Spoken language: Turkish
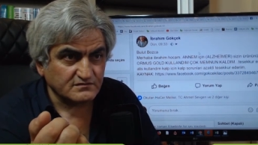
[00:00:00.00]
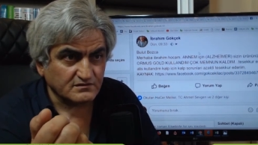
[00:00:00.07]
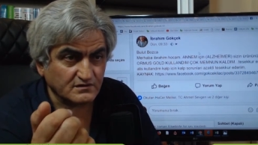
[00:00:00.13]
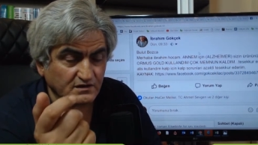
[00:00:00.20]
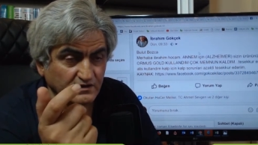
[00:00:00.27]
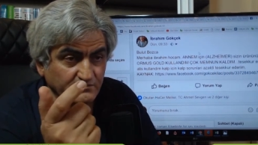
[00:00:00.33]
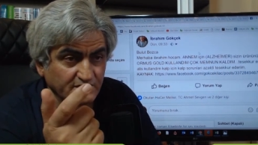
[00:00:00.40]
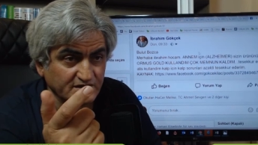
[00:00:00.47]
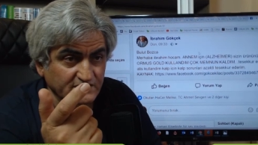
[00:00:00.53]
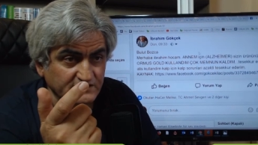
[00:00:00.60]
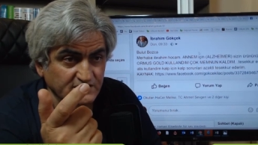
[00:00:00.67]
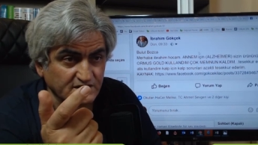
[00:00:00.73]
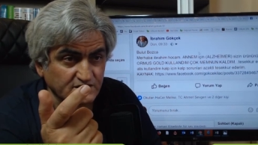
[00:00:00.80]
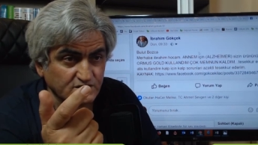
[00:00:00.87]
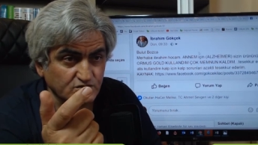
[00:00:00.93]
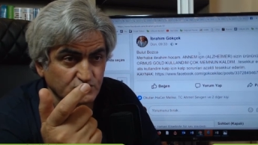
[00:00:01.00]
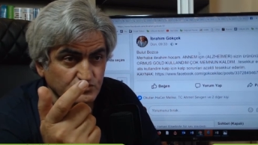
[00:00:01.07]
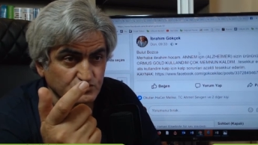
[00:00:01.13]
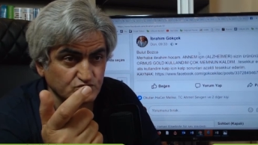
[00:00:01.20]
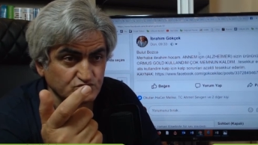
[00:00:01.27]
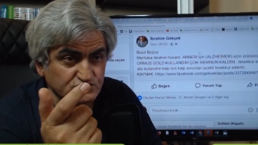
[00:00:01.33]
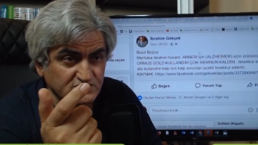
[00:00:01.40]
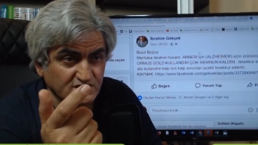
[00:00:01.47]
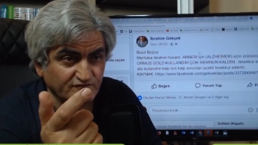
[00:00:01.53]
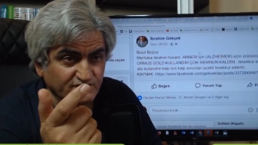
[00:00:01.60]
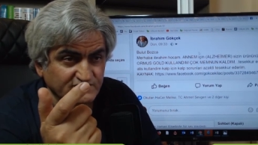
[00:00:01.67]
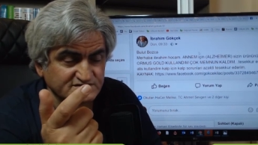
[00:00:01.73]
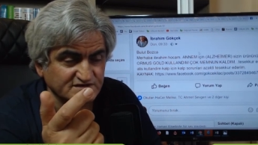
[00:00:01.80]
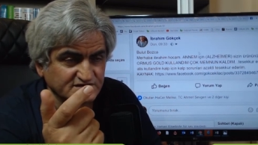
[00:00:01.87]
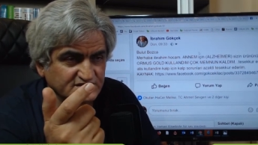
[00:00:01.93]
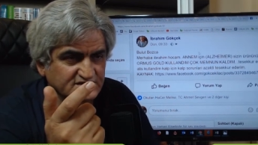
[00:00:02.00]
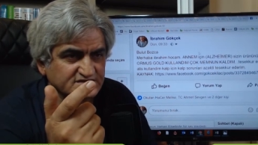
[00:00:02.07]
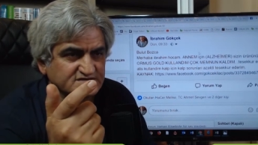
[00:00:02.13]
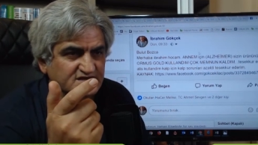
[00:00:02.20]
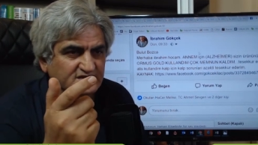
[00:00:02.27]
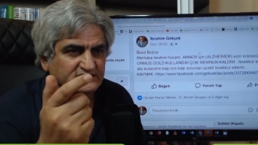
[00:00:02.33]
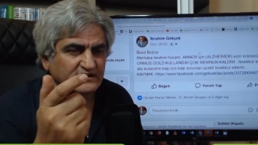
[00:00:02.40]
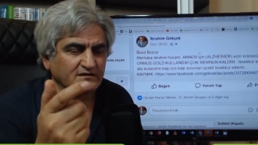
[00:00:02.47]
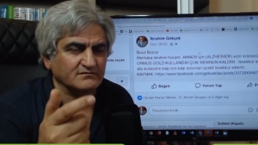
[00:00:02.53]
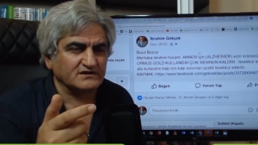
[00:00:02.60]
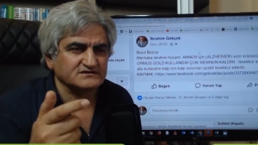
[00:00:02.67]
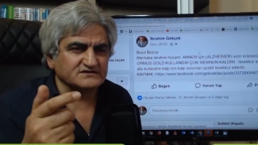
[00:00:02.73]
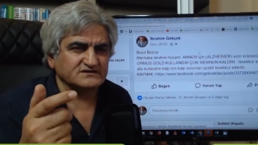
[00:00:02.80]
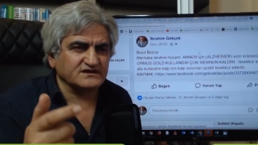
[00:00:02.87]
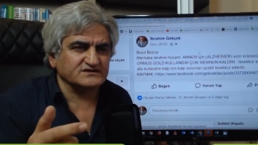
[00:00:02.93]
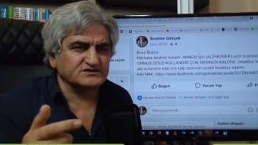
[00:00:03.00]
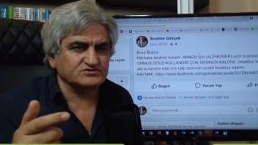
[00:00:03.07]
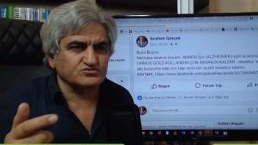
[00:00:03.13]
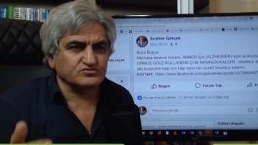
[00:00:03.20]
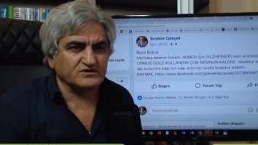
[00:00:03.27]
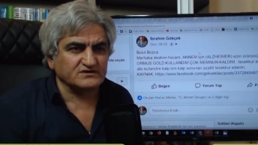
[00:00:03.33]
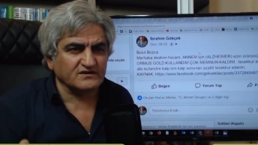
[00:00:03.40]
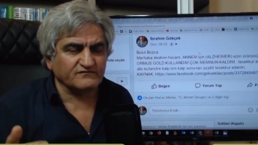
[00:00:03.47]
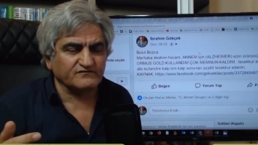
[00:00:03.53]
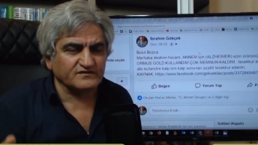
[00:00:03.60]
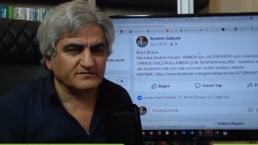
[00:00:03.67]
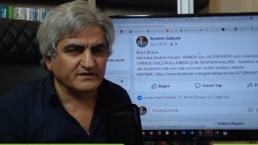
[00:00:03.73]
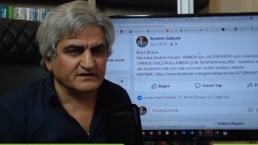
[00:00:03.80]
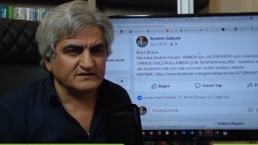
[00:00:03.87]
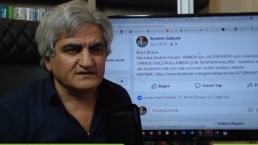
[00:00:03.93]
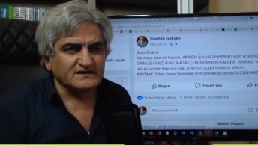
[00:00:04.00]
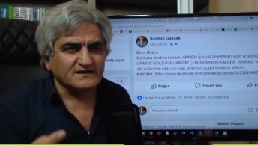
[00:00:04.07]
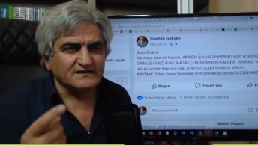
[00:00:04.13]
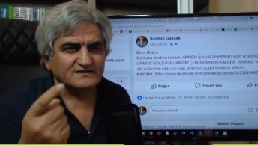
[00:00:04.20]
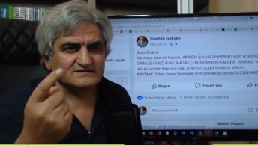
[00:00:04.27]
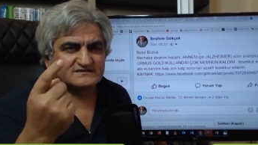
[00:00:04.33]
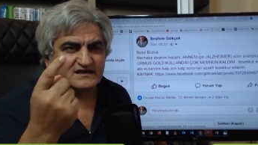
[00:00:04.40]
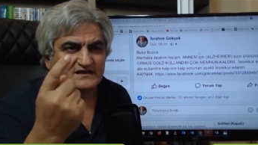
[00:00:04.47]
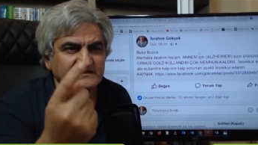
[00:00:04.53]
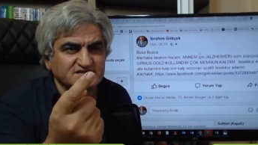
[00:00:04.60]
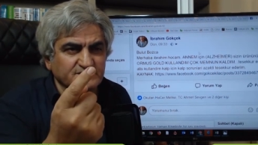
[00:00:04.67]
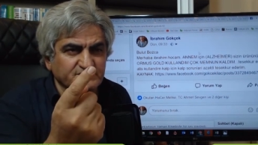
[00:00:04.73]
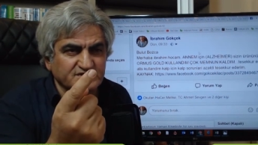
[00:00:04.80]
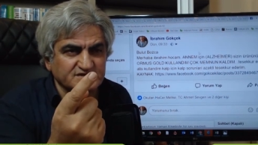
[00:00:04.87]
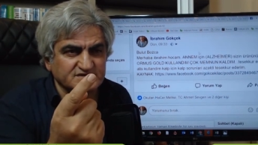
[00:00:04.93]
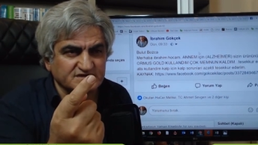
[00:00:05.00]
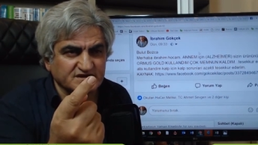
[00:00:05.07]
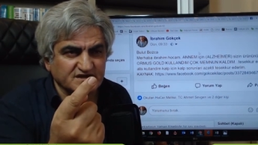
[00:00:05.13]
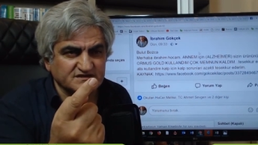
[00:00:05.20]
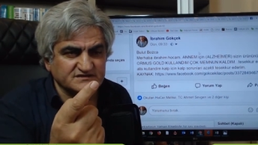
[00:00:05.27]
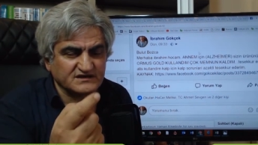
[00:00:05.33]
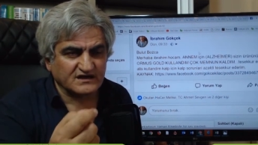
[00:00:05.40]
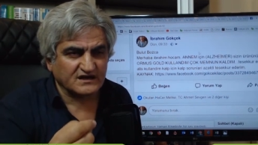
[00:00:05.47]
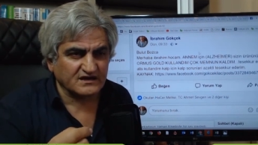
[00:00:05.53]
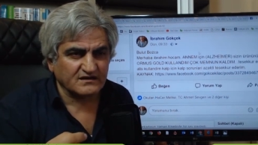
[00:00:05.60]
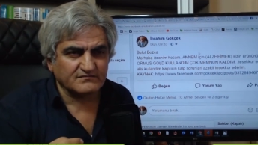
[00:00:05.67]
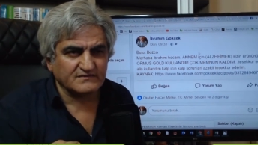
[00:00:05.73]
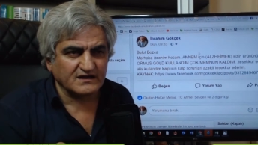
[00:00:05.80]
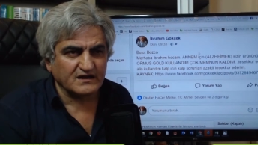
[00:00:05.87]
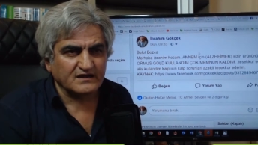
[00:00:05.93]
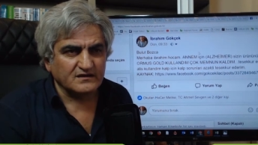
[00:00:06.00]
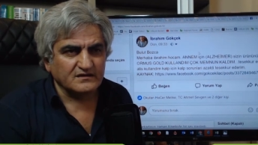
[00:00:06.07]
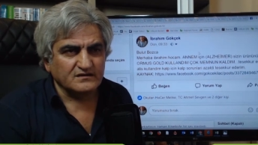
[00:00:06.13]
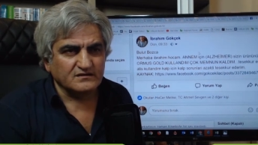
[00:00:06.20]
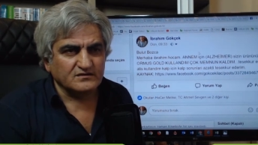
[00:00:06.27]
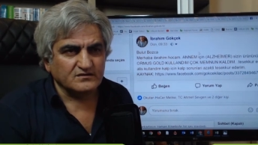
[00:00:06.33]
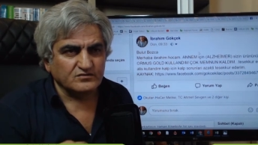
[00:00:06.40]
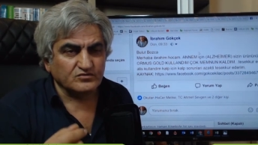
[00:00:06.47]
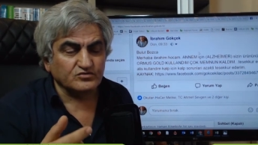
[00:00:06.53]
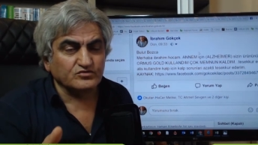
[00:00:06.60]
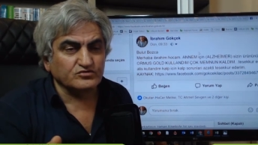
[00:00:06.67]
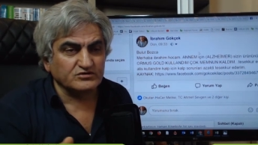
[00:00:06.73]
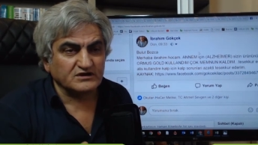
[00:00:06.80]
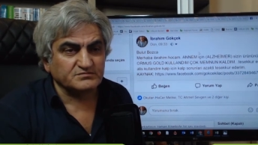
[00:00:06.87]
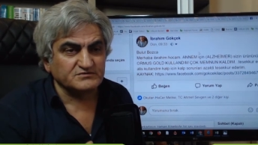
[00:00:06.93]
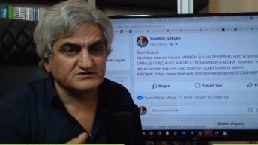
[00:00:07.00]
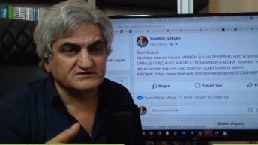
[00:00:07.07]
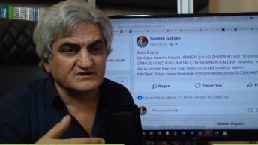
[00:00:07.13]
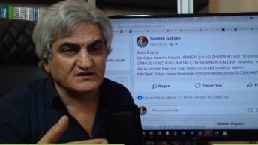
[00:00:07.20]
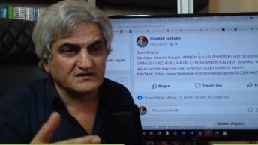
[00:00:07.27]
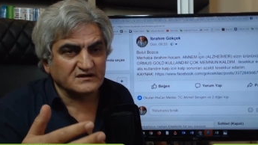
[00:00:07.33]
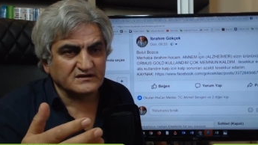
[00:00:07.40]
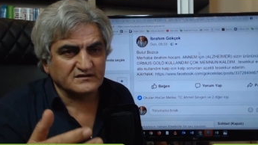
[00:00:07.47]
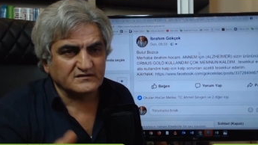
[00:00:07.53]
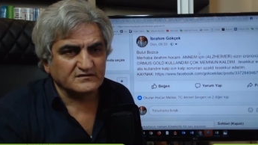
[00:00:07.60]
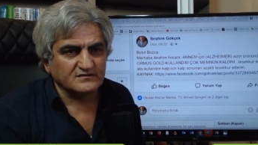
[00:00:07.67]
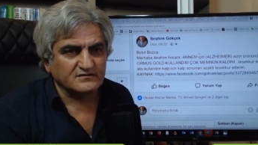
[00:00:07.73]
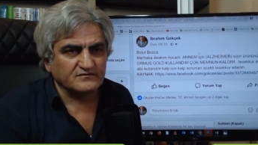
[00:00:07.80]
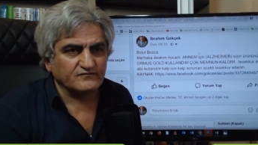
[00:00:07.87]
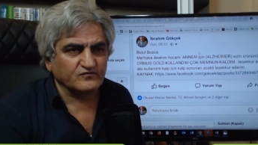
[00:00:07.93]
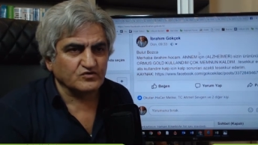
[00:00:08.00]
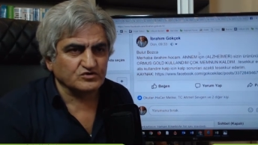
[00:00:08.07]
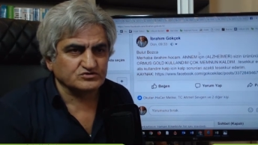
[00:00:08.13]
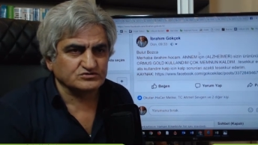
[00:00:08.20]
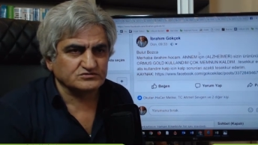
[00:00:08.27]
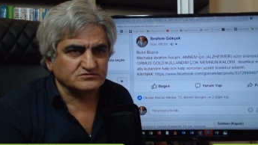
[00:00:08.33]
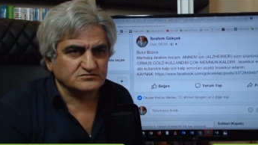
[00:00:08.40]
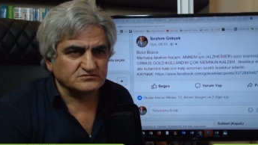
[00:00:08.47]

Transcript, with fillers: Almanya'da. Yüzden fazla ginzenk damlası derecesi üreten firmanın sadece birisi gerçek anlamda ürün üretmiş diğerleri fos.